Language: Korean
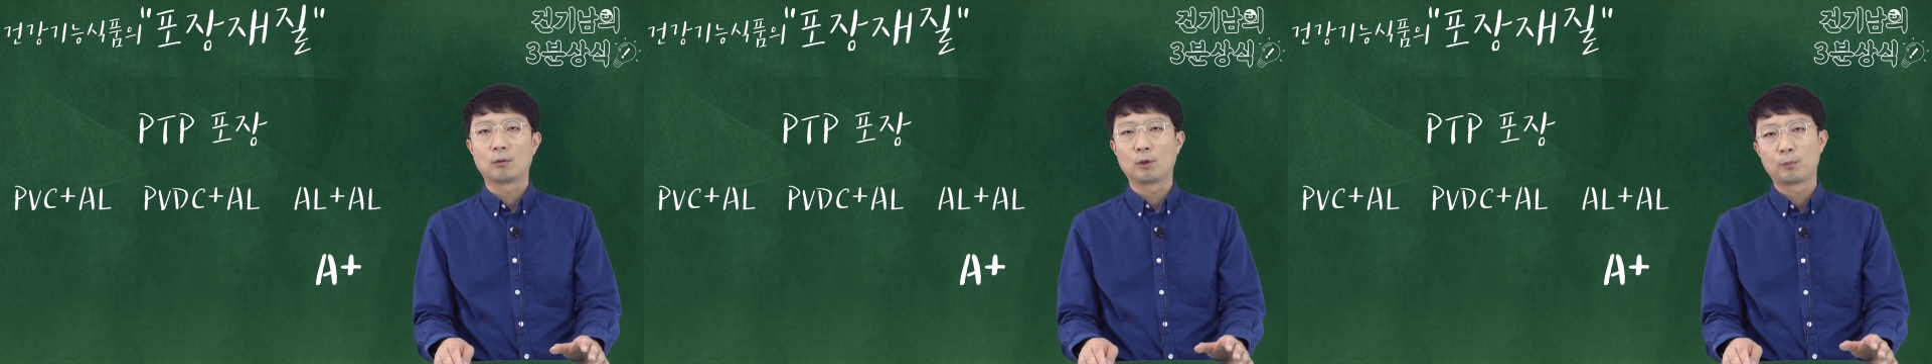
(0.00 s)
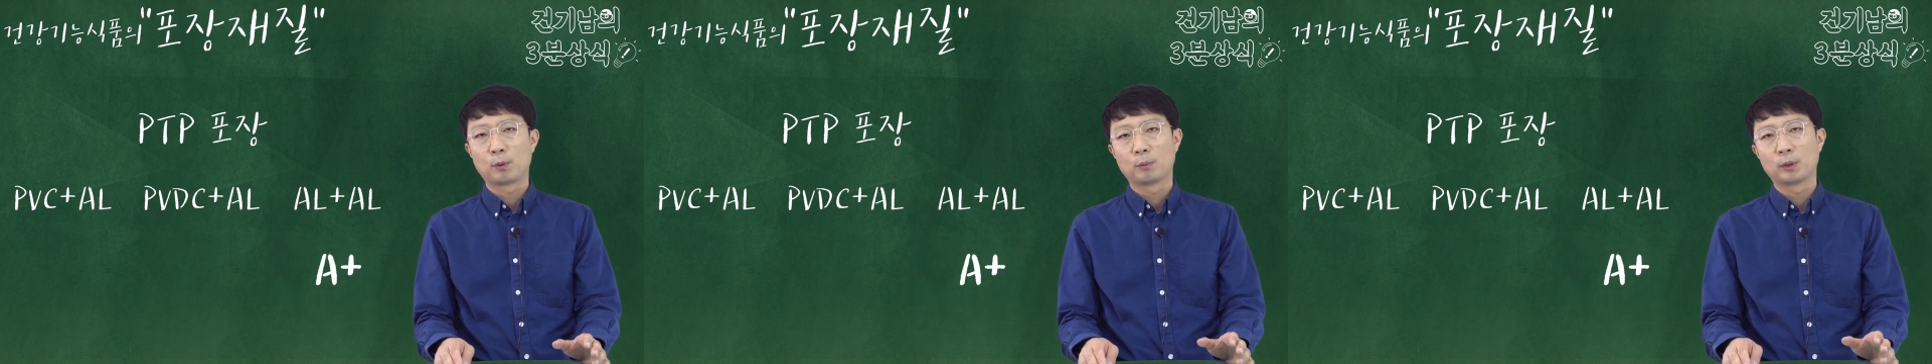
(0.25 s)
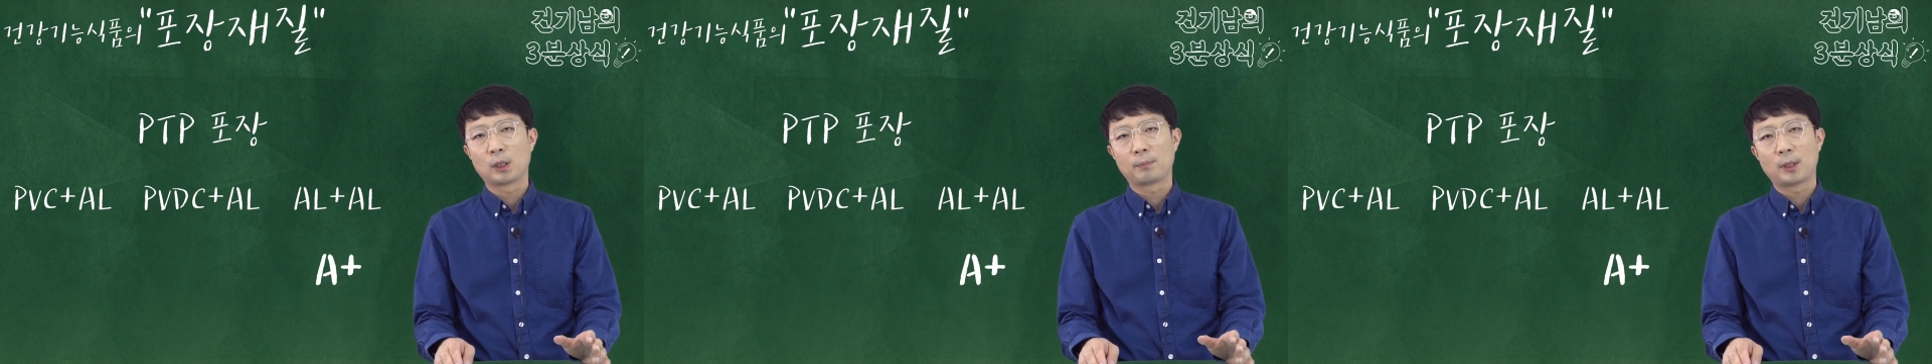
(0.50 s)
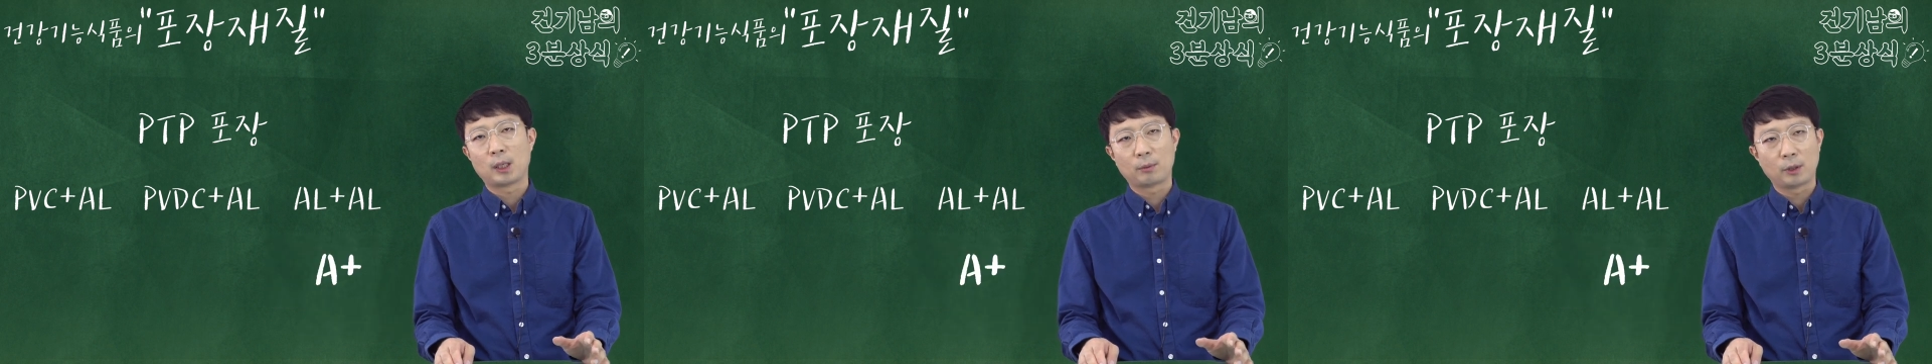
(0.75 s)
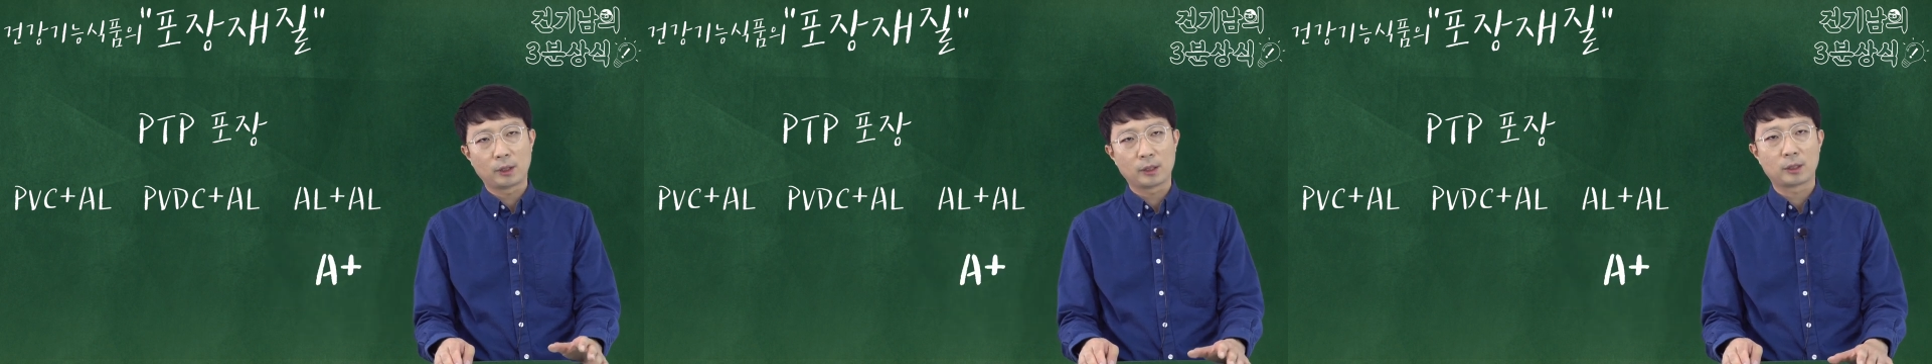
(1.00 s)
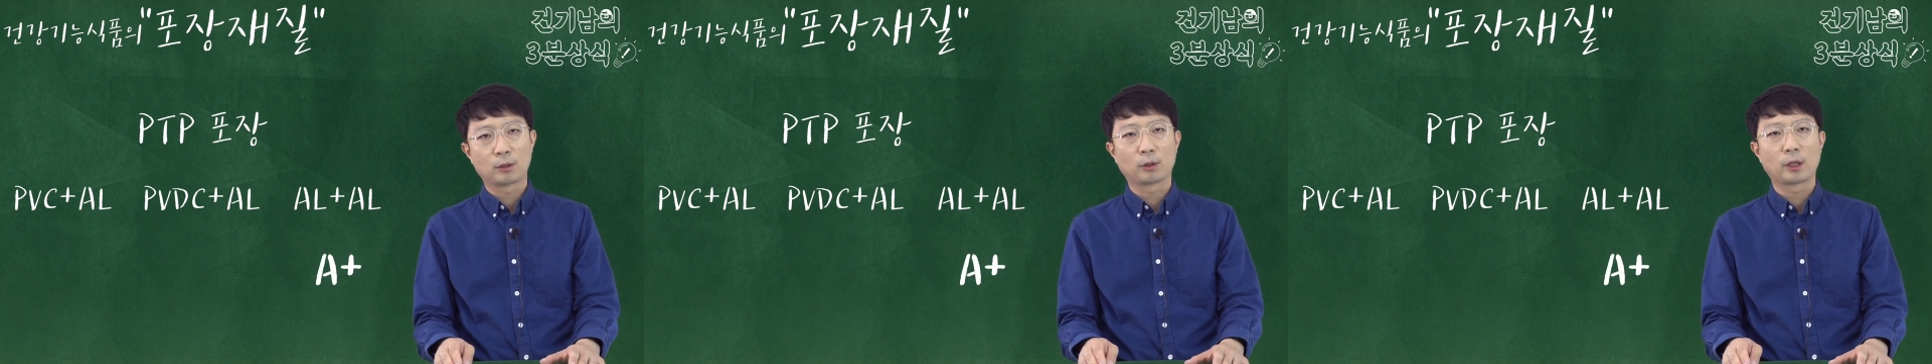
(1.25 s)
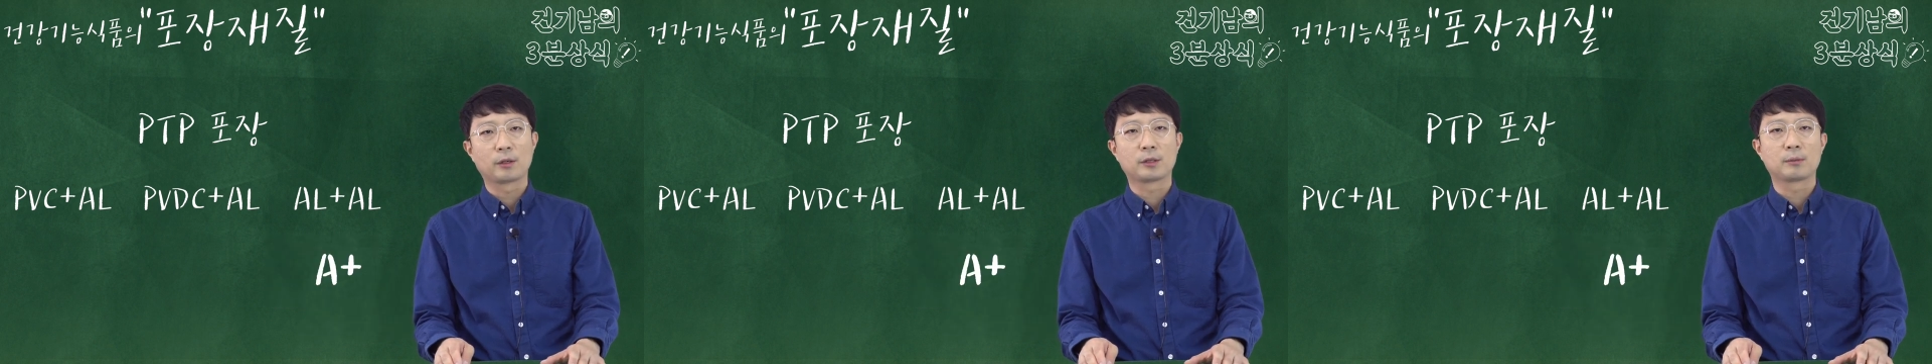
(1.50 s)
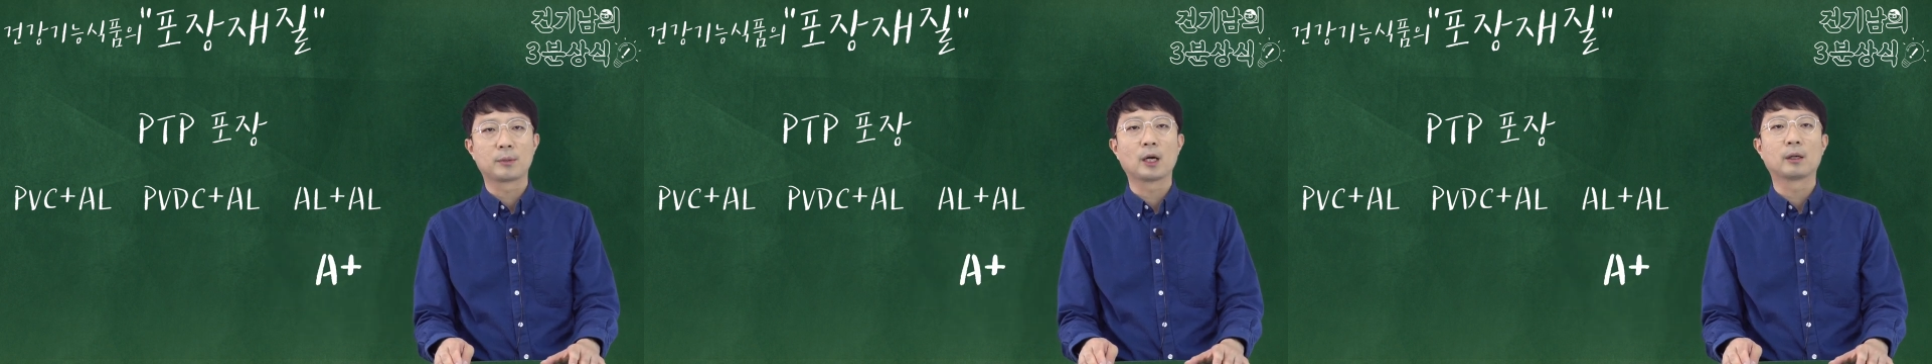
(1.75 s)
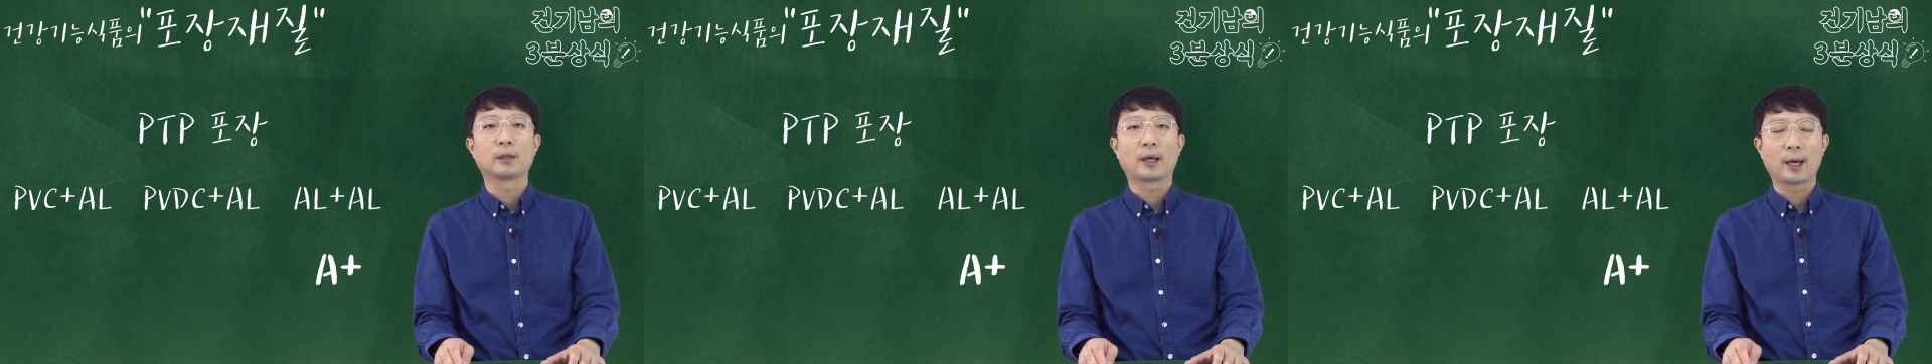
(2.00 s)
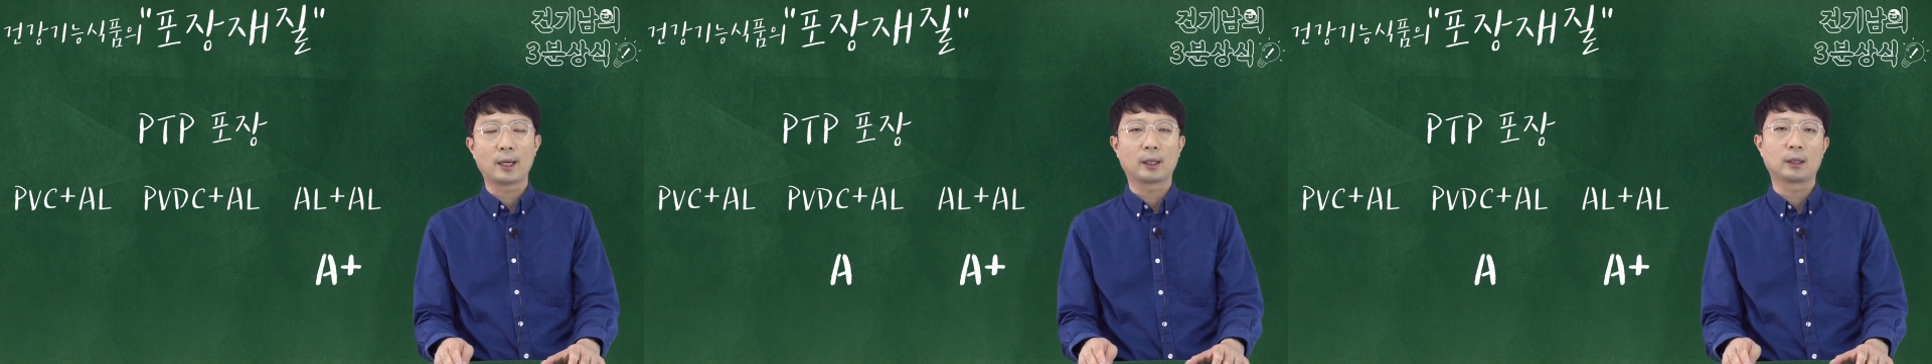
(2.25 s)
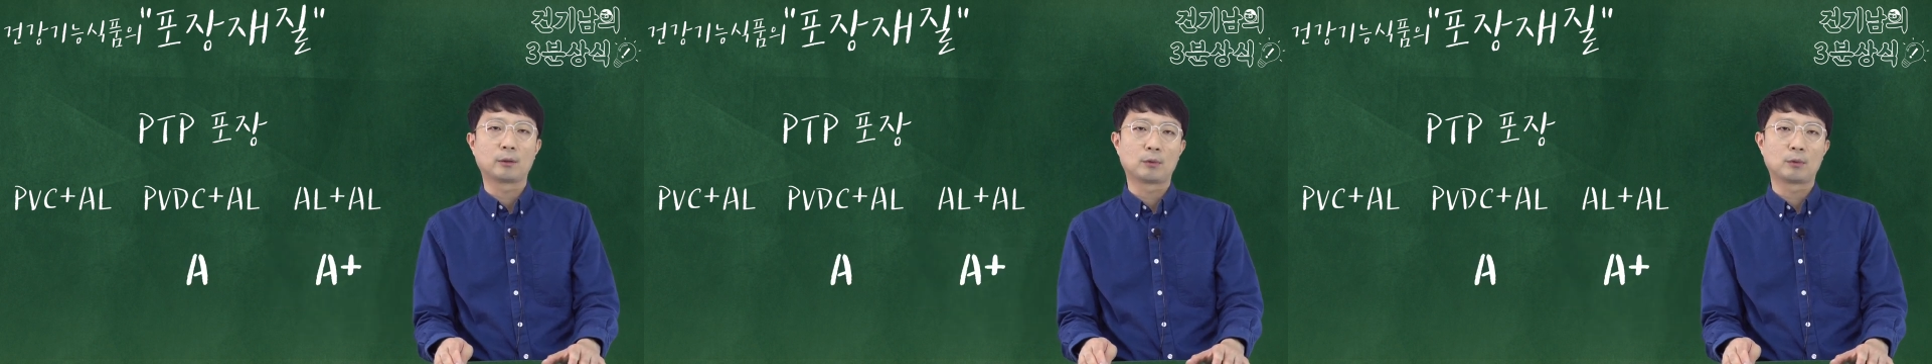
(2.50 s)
윗부분이 PVDC로 되어 있으면 A,